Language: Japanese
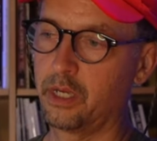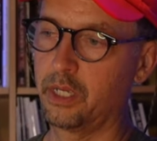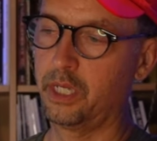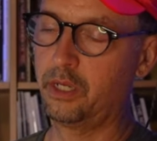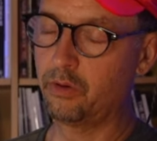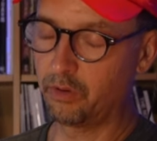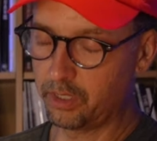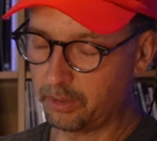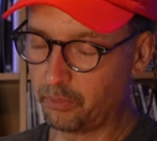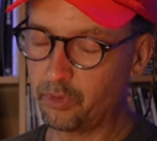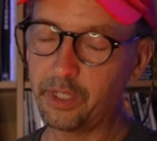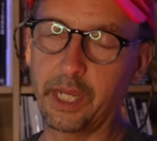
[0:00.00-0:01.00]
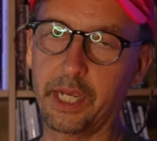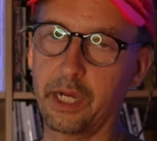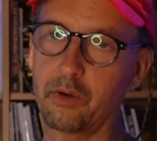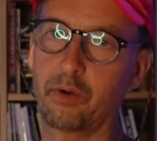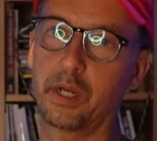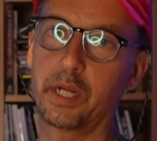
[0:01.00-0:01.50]
いろんな問題
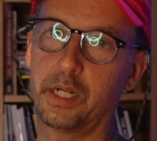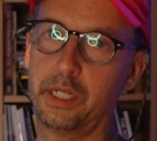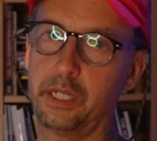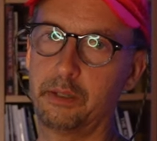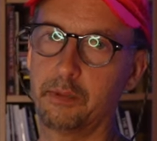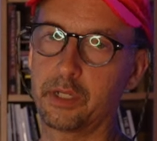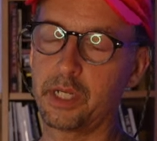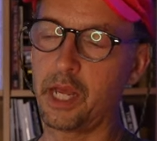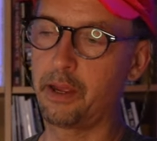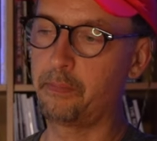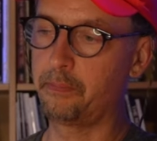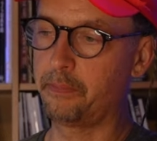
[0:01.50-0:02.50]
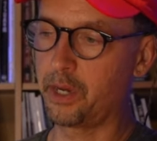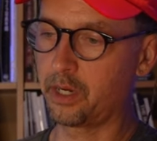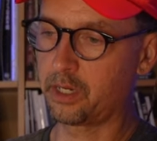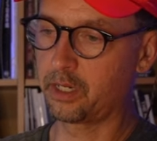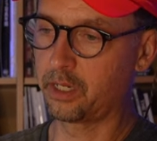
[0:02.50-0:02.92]
がこれから出てきますねまあ